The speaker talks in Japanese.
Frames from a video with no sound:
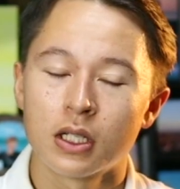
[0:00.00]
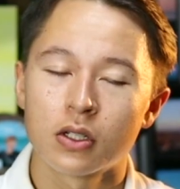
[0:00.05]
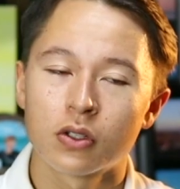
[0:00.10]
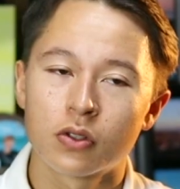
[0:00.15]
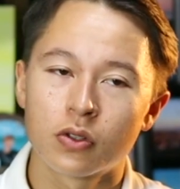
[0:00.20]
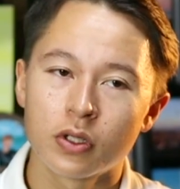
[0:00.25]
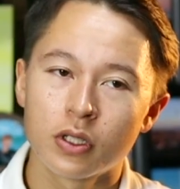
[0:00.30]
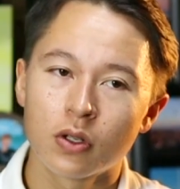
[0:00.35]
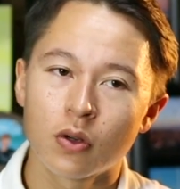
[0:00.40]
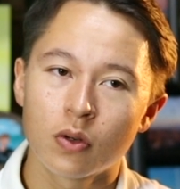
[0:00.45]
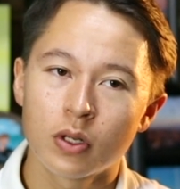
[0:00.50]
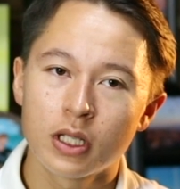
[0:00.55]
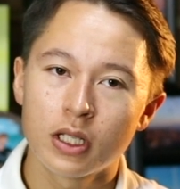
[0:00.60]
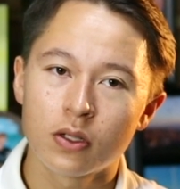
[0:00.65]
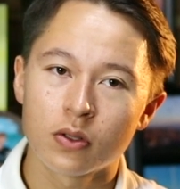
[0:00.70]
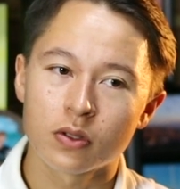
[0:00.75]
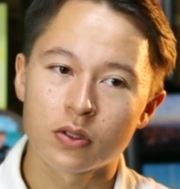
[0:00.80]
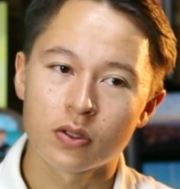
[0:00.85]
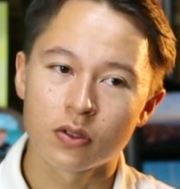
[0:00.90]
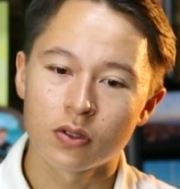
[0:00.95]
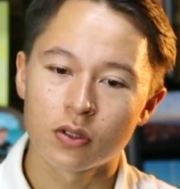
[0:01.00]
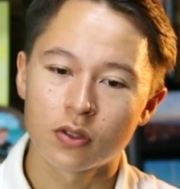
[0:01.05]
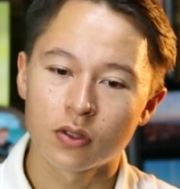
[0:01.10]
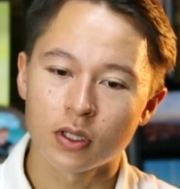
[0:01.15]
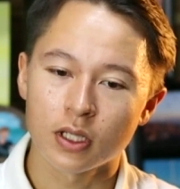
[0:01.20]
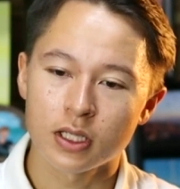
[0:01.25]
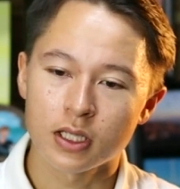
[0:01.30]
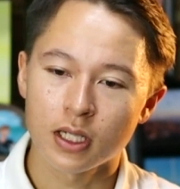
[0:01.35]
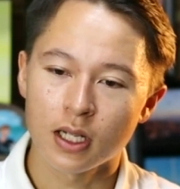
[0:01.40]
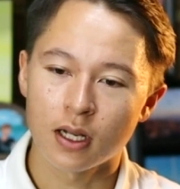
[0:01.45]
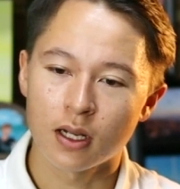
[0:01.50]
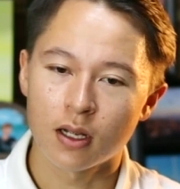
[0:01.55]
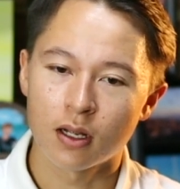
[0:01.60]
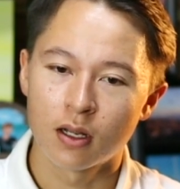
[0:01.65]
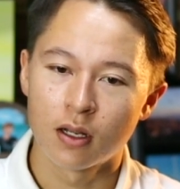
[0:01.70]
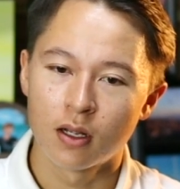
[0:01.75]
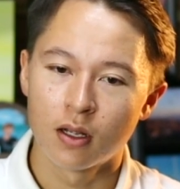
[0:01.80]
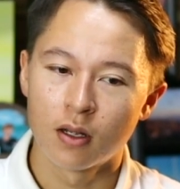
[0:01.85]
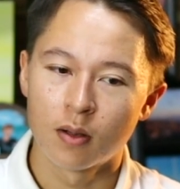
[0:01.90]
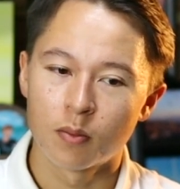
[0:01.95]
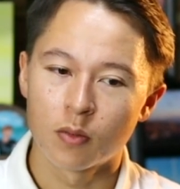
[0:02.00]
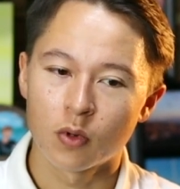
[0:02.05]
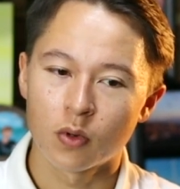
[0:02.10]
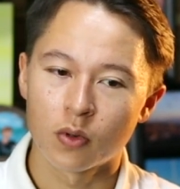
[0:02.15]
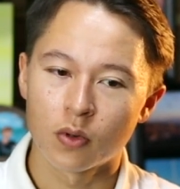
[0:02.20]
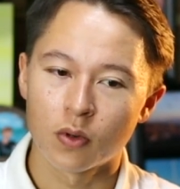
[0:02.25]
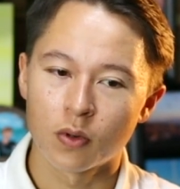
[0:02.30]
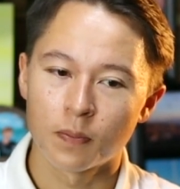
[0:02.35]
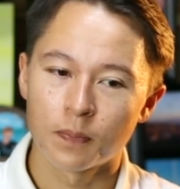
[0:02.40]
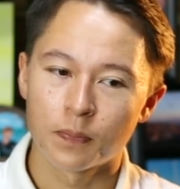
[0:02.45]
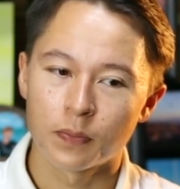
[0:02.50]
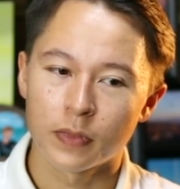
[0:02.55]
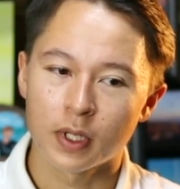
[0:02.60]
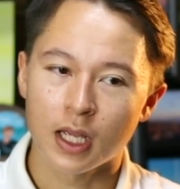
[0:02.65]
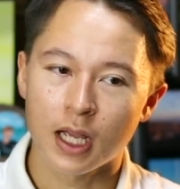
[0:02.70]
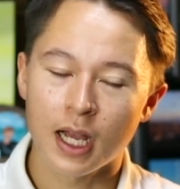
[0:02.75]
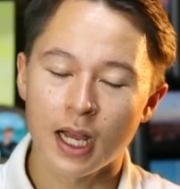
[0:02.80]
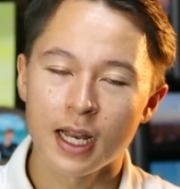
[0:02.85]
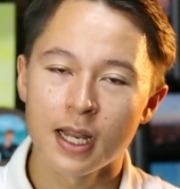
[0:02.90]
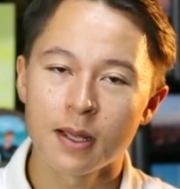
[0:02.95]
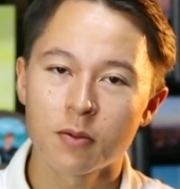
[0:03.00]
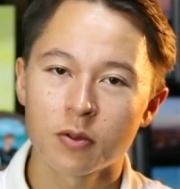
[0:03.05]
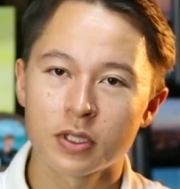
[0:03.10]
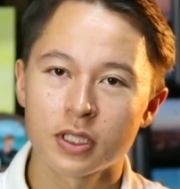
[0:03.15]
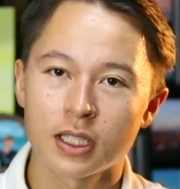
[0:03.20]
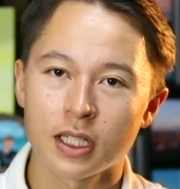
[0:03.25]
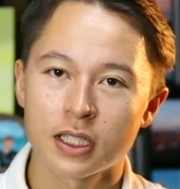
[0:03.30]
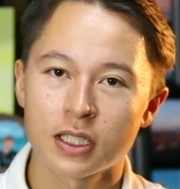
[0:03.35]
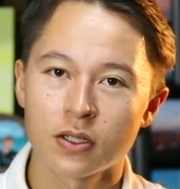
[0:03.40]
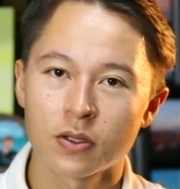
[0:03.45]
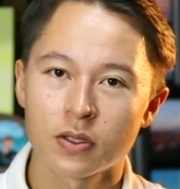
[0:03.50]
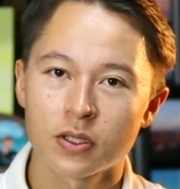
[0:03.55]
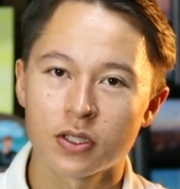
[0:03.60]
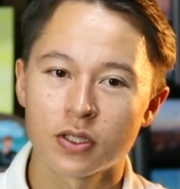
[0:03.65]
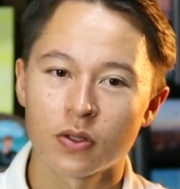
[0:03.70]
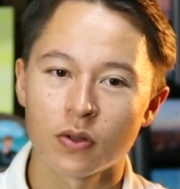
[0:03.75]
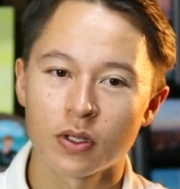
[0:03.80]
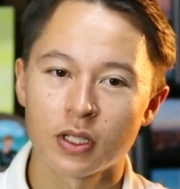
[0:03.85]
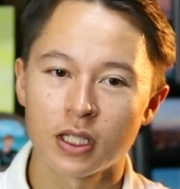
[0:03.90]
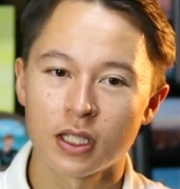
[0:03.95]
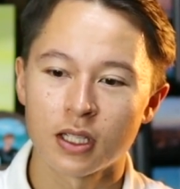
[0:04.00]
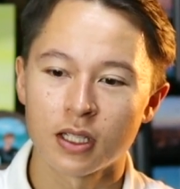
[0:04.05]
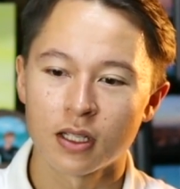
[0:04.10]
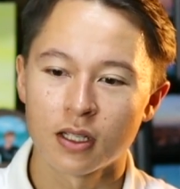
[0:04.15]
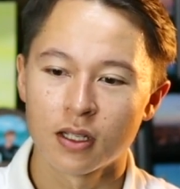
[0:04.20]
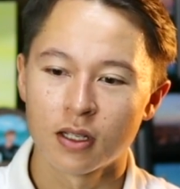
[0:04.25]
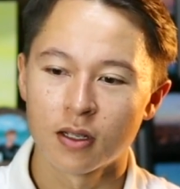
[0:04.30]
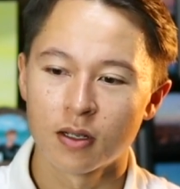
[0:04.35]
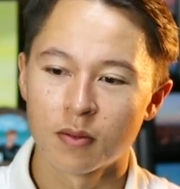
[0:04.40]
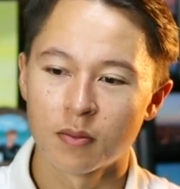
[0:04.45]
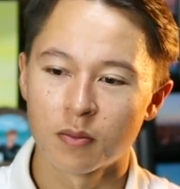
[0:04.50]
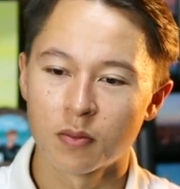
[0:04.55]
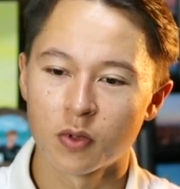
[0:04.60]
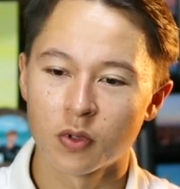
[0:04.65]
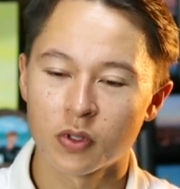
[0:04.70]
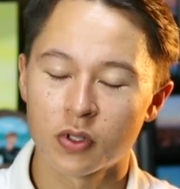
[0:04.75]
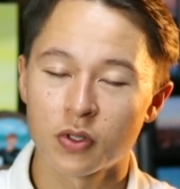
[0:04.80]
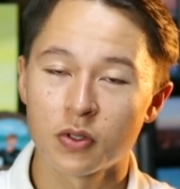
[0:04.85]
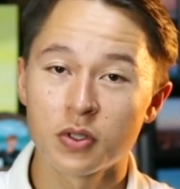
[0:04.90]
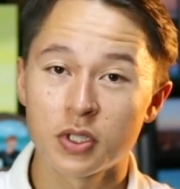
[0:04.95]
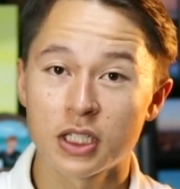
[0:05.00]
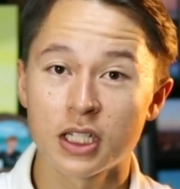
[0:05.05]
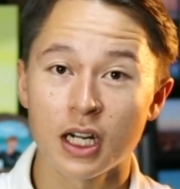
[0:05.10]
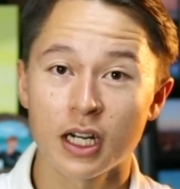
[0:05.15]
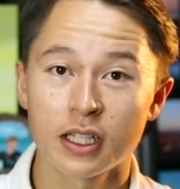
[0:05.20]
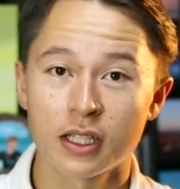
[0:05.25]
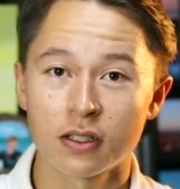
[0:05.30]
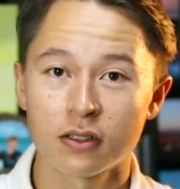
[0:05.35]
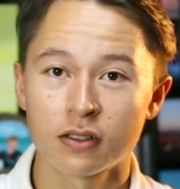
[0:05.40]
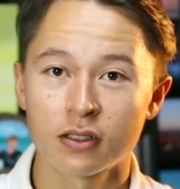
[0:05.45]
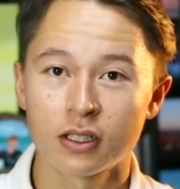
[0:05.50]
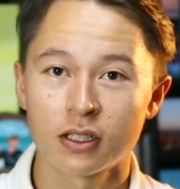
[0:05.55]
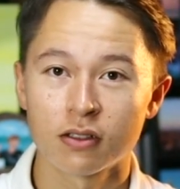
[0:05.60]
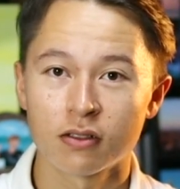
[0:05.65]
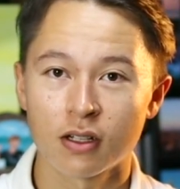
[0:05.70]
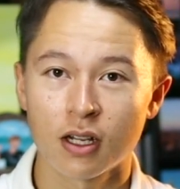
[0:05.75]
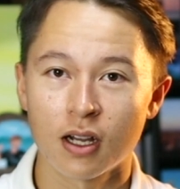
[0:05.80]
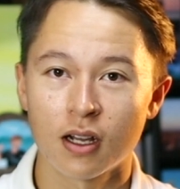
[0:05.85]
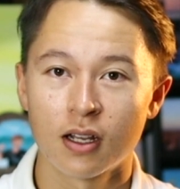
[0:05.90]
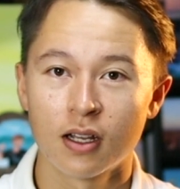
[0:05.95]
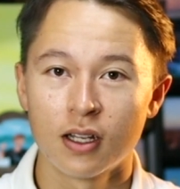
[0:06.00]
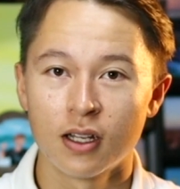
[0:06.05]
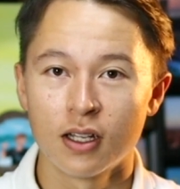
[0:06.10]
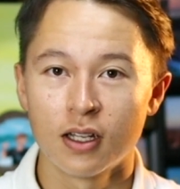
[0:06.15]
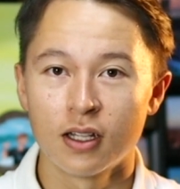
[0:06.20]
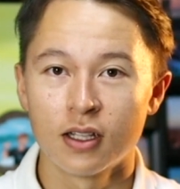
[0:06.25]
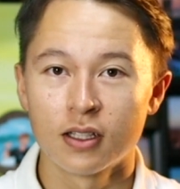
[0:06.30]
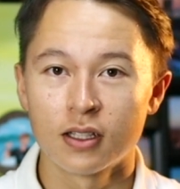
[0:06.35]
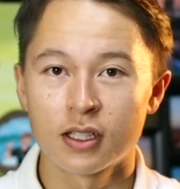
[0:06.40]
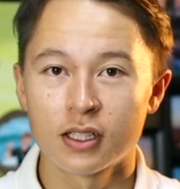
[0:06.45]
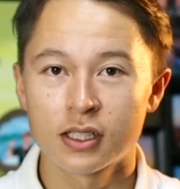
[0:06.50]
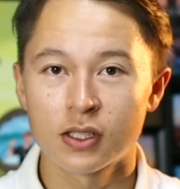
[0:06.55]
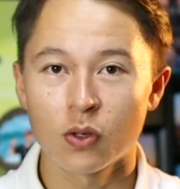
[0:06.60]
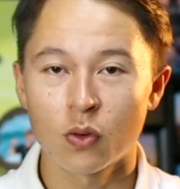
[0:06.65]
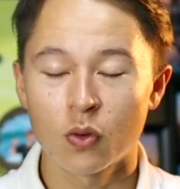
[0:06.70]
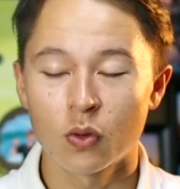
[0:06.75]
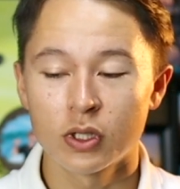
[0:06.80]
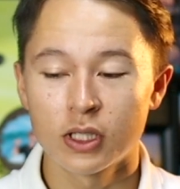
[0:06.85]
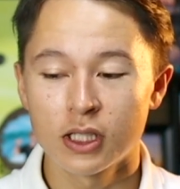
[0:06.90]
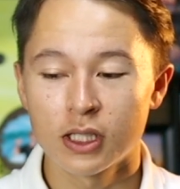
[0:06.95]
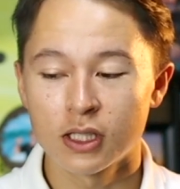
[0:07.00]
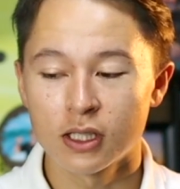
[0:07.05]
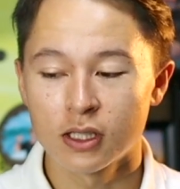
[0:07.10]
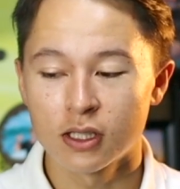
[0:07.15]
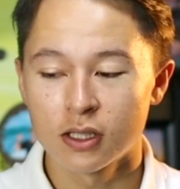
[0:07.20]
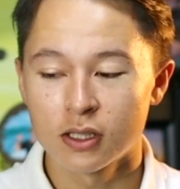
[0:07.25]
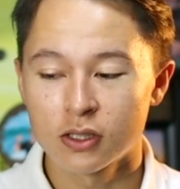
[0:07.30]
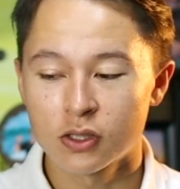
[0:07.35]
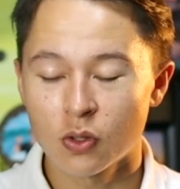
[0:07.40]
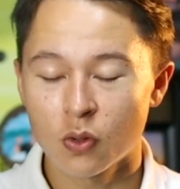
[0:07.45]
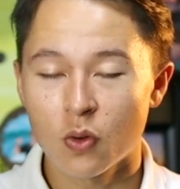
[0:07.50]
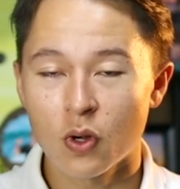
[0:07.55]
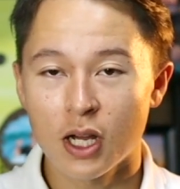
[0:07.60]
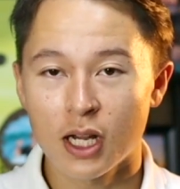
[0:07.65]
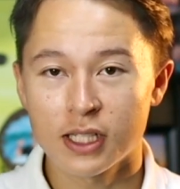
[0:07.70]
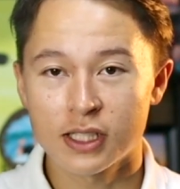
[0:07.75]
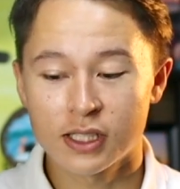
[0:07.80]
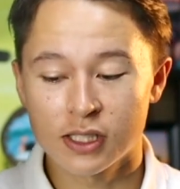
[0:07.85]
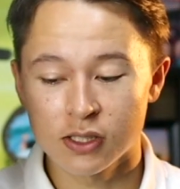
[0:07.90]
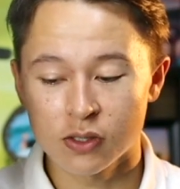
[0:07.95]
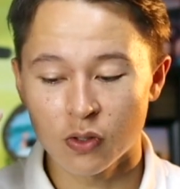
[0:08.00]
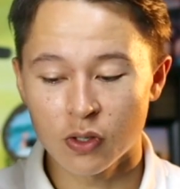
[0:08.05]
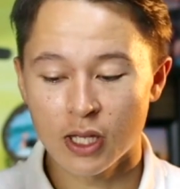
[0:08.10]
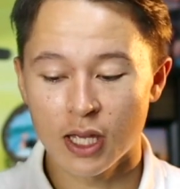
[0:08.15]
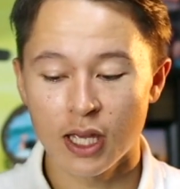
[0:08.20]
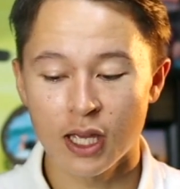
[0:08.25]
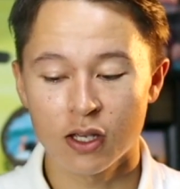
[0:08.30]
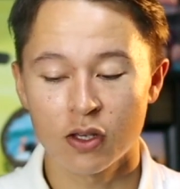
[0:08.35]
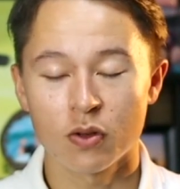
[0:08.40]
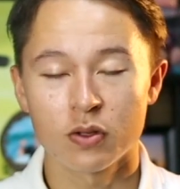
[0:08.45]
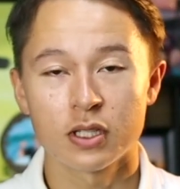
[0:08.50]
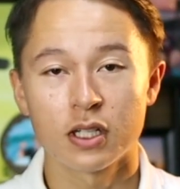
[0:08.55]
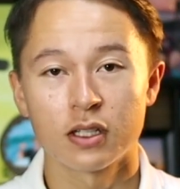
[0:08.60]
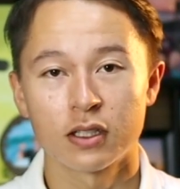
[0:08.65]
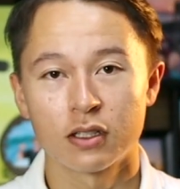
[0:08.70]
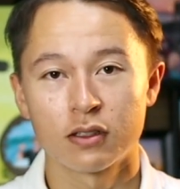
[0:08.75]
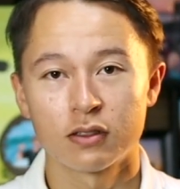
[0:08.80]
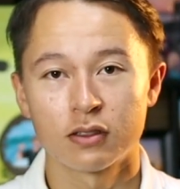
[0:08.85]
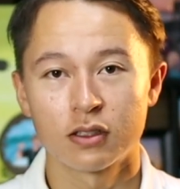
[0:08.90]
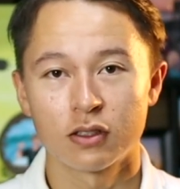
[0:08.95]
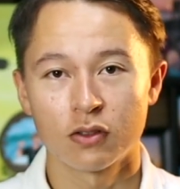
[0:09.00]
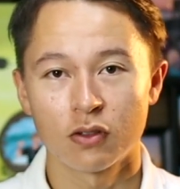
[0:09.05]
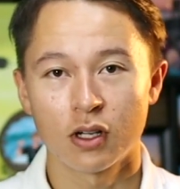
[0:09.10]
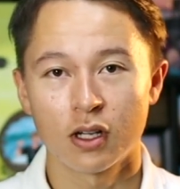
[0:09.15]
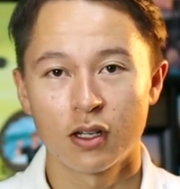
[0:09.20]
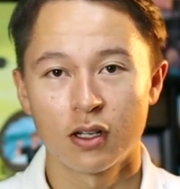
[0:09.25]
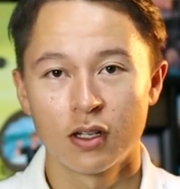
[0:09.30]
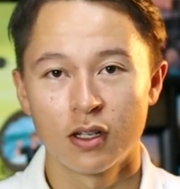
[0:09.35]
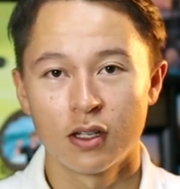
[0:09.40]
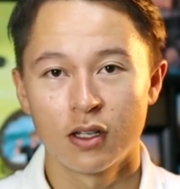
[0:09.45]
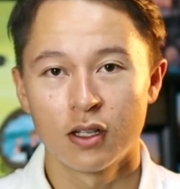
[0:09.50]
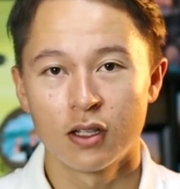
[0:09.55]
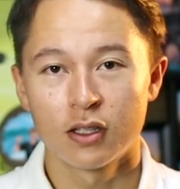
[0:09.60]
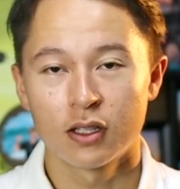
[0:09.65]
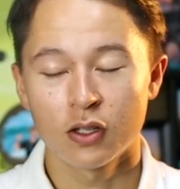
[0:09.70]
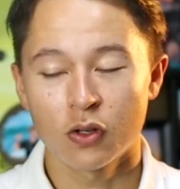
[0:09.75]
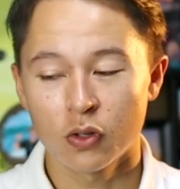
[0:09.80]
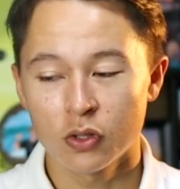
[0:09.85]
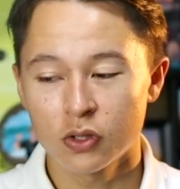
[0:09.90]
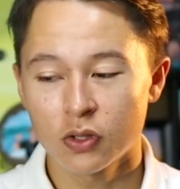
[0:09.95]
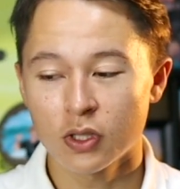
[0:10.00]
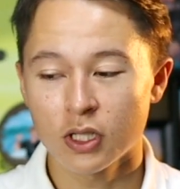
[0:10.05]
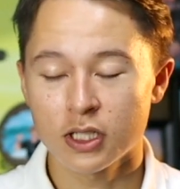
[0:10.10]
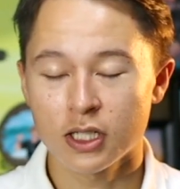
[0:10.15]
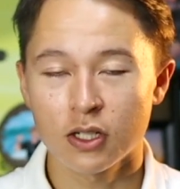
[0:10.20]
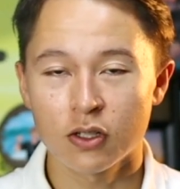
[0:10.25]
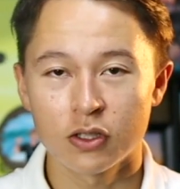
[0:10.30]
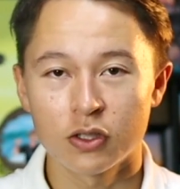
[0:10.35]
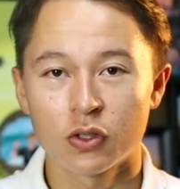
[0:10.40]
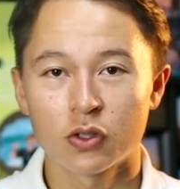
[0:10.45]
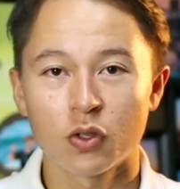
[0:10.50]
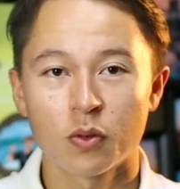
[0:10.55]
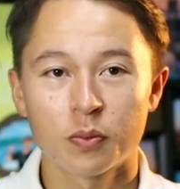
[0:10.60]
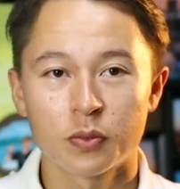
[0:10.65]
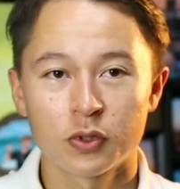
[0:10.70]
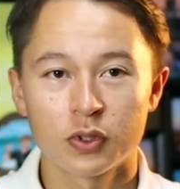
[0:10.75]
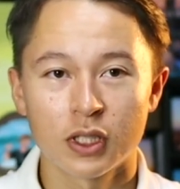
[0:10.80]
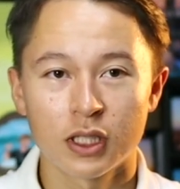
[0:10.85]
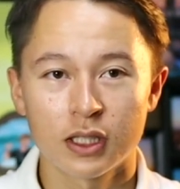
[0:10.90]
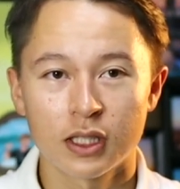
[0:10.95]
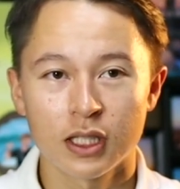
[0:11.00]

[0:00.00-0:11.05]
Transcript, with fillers: 国をリードする人たちが、もうこの金持ちたちの集いにもう牛耳られてるっていうか、で、そこに、そこからすごい影響されてるっていうのが、で、こういう人たちが国のトップになっ